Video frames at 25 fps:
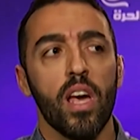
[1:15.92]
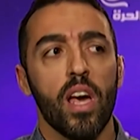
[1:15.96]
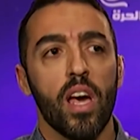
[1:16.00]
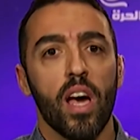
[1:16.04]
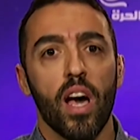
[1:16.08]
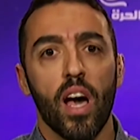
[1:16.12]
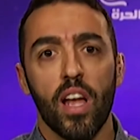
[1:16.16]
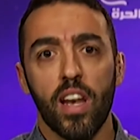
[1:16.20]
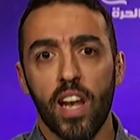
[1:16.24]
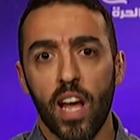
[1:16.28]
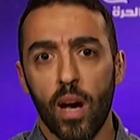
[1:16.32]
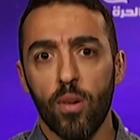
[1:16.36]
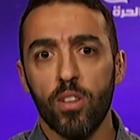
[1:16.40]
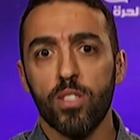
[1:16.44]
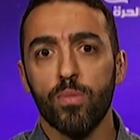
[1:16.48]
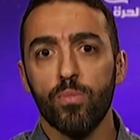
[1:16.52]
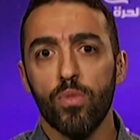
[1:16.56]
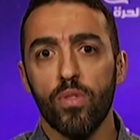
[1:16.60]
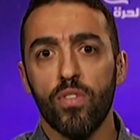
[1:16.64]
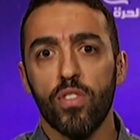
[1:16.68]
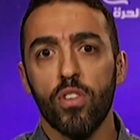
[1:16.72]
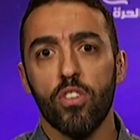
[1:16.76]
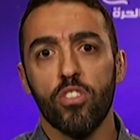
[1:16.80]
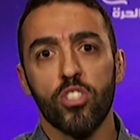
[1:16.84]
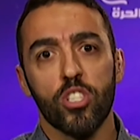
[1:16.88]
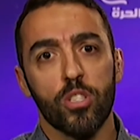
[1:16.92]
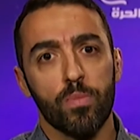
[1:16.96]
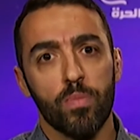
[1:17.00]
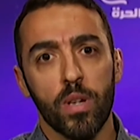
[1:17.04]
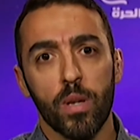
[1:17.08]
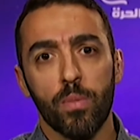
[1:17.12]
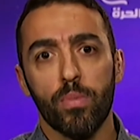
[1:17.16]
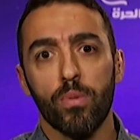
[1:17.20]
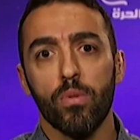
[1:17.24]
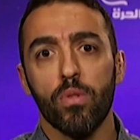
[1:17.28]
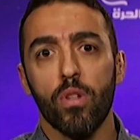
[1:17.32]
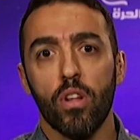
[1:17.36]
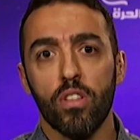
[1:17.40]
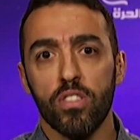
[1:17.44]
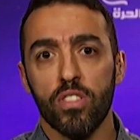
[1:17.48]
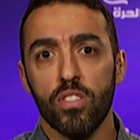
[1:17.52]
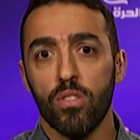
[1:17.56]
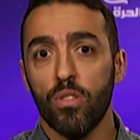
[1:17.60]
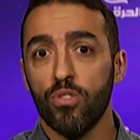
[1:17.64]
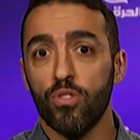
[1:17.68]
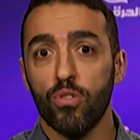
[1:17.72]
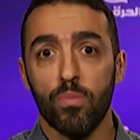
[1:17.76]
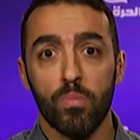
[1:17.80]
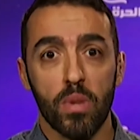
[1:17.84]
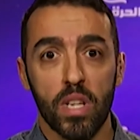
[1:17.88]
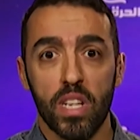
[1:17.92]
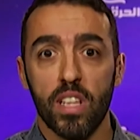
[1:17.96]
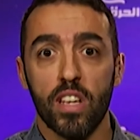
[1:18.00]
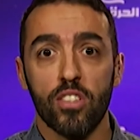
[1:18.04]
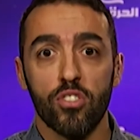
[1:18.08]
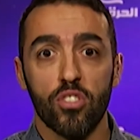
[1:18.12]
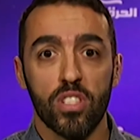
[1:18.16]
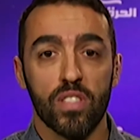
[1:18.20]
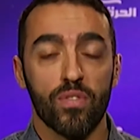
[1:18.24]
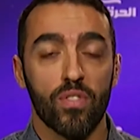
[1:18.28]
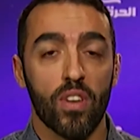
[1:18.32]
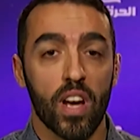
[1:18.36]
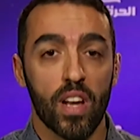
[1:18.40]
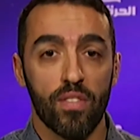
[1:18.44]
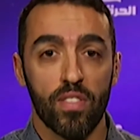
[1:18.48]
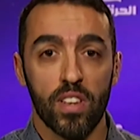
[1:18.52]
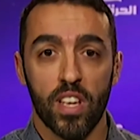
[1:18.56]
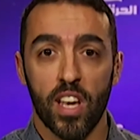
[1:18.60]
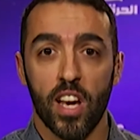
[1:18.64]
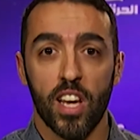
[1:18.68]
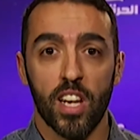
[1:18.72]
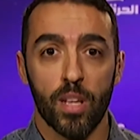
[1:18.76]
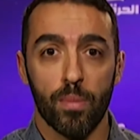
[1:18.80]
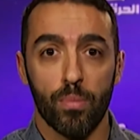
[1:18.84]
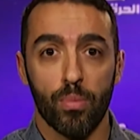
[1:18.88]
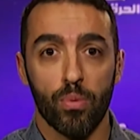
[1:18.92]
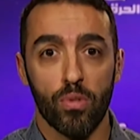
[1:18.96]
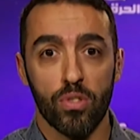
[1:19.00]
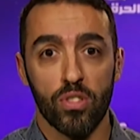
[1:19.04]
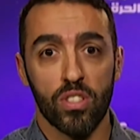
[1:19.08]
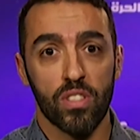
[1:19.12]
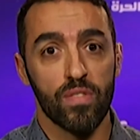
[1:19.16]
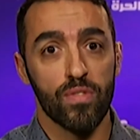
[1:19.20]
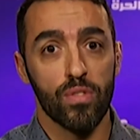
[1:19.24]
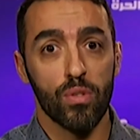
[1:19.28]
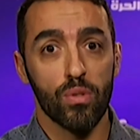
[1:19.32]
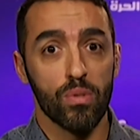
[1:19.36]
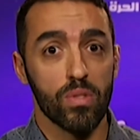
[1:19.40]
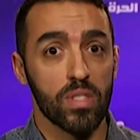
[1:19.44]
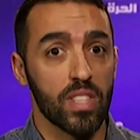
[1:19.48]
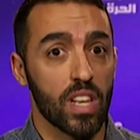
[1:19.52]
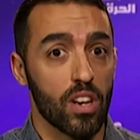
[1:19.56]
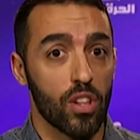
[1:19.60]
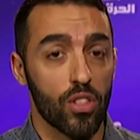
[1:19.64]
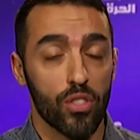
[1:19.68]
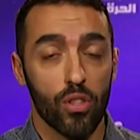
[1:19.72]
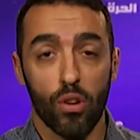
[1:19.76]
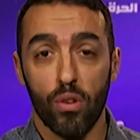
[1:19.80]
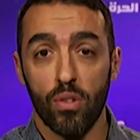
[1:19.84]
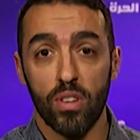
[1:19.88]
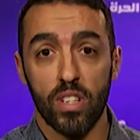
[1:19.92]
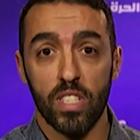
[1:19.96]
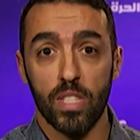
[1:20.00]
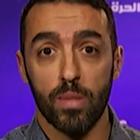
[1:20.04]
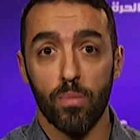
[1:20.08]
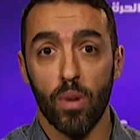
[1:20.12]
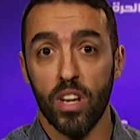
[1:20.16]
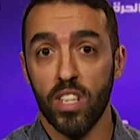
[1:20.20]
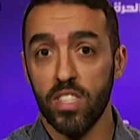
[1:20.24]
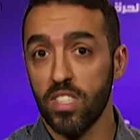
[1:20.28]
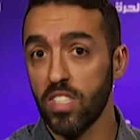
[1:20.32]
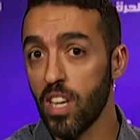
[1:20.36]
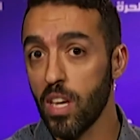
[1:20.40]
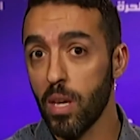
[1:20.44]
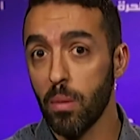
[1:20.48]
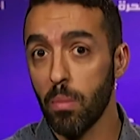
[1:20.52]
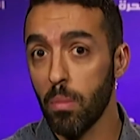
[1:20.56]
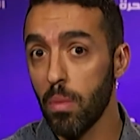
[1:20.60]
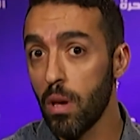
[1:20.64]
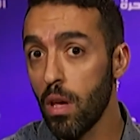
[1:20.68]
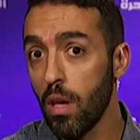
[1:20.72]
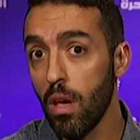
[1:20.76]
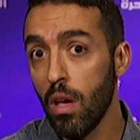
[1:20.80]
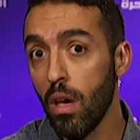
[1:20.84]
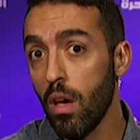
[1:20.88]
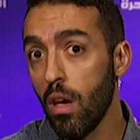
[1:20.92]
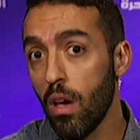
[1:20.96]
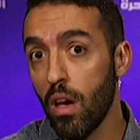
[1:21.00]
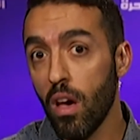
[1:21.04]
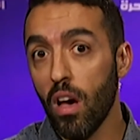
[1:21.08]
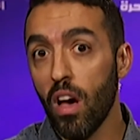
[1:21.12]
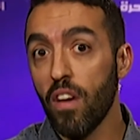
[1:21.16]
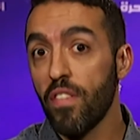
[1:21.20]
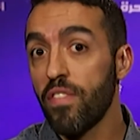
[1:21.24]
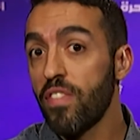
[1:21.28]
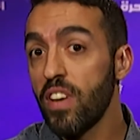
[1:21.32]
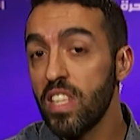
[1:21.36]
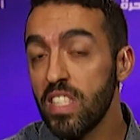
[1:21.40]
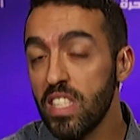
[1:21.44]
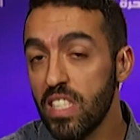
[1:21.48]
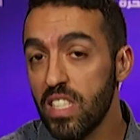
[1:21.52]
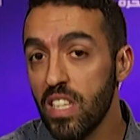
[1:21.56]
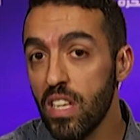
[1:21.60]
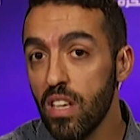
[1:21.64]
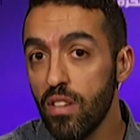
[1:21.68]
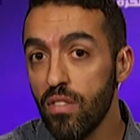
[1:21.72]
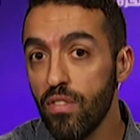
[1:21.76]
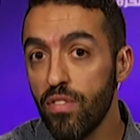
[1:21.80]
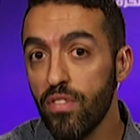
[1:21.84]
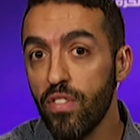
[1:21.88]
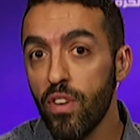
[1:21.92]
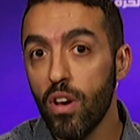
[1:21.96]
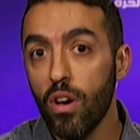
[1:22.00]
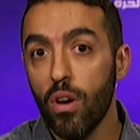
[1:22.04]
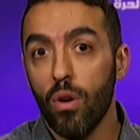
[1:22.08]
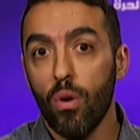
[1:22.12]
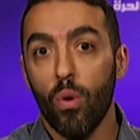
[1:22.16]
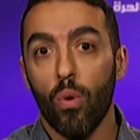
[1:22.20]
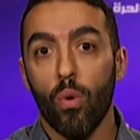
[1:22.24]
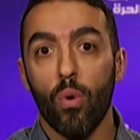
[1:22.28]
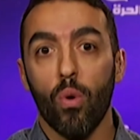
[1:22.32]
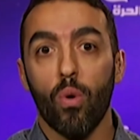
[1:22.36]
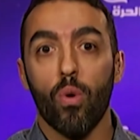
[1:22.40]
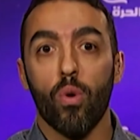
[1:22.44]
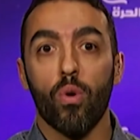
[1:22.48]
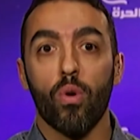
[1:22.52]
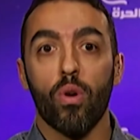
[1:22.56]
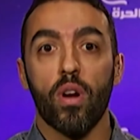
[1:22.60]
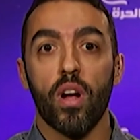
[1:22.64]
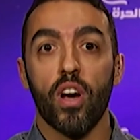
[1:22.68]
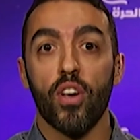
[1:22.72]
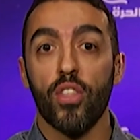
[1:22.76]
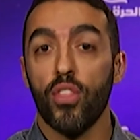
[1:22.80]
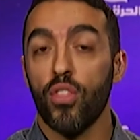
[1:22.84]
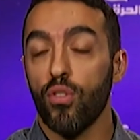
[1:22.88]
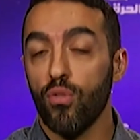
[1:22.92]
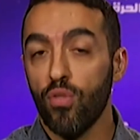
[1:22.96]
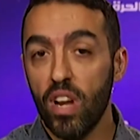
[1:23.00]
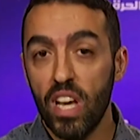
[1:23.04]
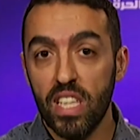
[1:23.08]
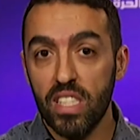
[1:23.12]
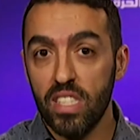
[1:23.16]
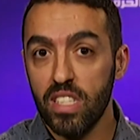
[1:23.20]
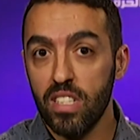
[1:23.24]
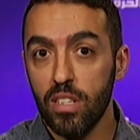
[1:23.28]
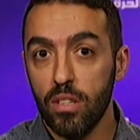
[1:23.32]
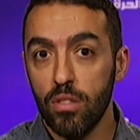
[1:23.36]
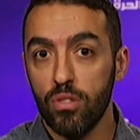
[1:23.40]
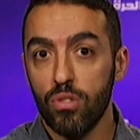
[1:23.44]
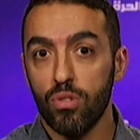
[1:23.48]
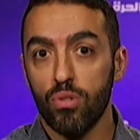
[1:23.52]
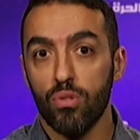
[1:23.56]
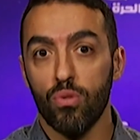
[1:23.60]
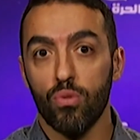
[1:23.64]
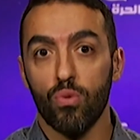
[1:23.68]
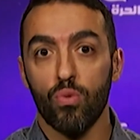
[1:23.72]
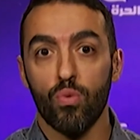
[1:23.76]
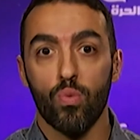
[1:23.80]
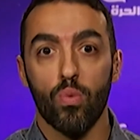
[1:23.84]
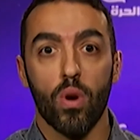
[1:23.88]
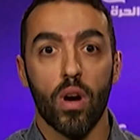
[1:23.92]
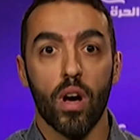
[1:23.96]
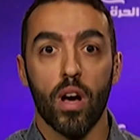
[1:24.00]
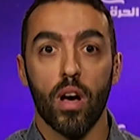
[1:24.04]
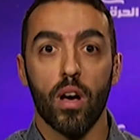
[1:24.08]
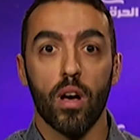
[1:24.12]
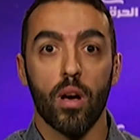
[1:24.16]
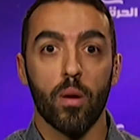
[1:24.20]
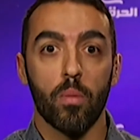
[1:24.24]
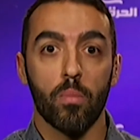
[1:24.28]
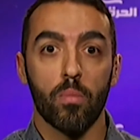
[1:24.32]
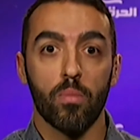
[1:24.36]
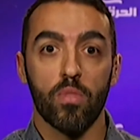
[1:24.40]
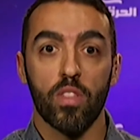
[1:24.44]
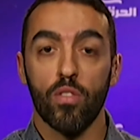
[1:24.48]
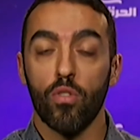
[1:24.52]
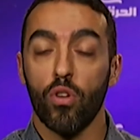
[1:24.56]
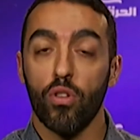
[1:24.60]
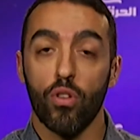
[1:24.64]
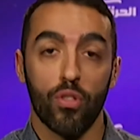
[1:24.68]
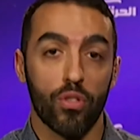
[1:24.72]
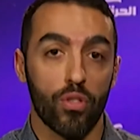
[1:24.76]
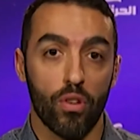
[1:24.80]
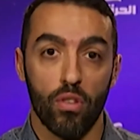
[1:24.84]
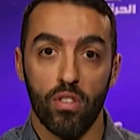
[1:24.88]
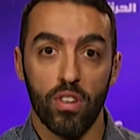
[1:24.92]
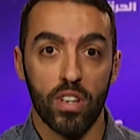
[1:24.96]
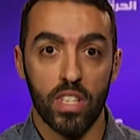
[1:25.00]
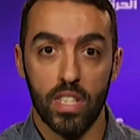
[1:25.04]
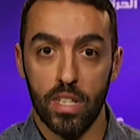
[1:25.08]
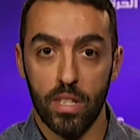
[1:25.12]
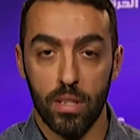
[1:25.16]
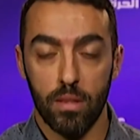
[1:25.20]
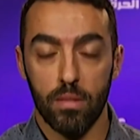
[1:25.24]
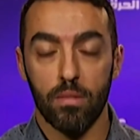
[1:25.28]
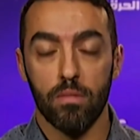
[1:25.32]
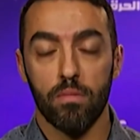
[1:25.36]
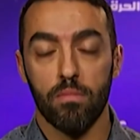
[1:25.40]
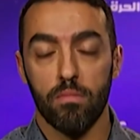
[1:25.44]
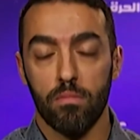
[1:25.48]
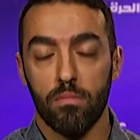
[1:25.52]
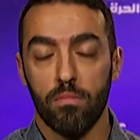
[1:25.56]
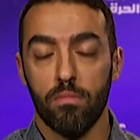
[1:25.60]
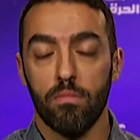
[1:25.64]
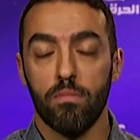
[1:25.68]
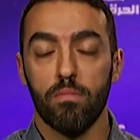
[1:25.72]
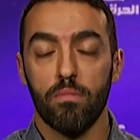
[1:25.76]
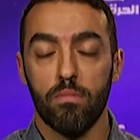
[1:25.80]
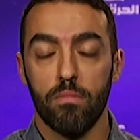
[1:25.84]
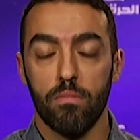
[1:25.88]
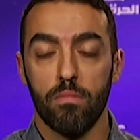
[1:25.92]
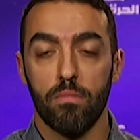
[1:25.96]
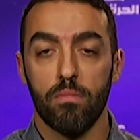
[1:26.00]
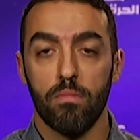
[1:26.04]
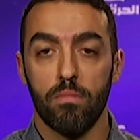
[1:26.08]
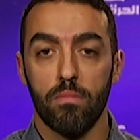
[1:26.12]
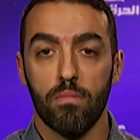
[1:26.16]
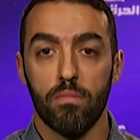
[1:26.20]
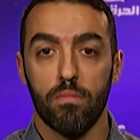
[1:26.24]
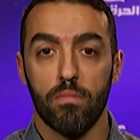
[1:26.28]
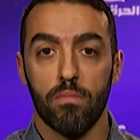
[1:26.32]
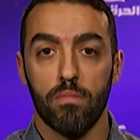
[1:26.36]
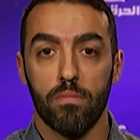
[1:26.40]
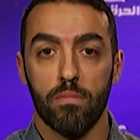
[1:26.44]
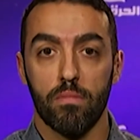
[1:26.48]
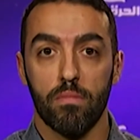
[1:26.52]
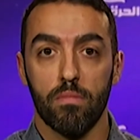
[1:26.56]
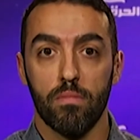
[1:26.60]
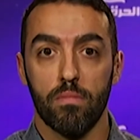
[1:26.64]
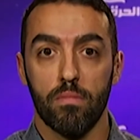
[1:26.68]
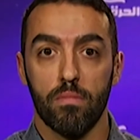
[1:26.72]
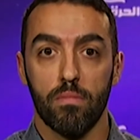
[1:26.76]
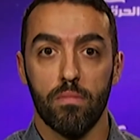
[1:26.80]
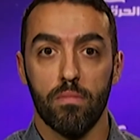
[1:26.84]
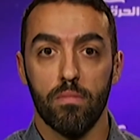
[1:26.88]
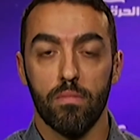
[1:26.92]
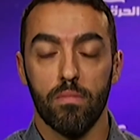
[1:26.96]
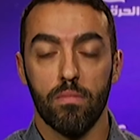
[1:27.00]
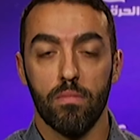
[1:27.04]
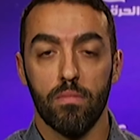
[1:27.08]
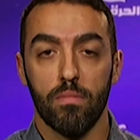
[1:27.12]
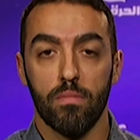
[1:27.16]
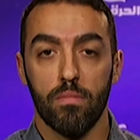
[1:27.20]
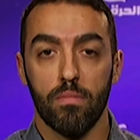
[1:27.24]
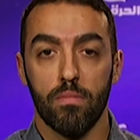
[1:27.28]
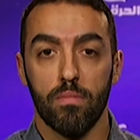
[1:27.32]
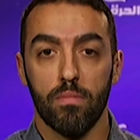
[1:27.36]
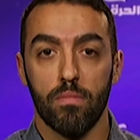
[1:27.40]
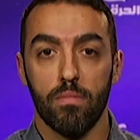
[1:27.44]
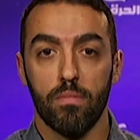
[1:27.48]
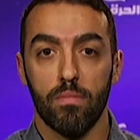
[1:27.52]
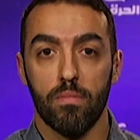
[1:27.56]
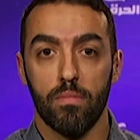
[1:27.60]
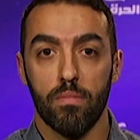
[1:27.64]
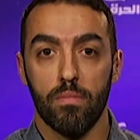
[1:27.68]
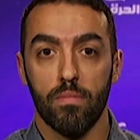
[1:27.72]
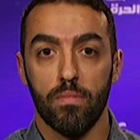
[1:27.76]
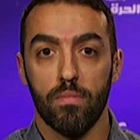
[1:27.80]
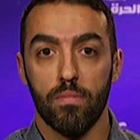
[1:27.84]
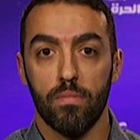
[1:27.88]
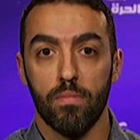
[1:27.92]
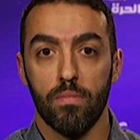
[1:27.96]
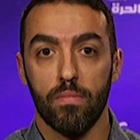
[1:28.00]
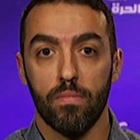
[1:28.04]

هذا حدث للصحفيين والناس في وسائل التواصل لأنهم يناصرون أفكارا تعتبرها الحكومات مهينة أو تهدد هذه الحكومات